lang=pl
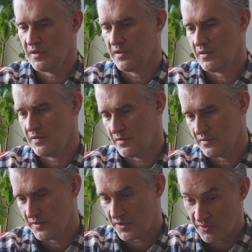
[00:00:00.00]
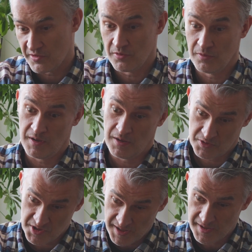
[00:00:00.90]
a na końcu
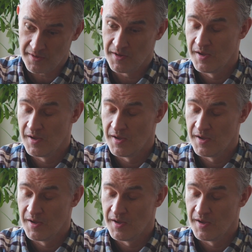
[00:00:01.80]
LO4,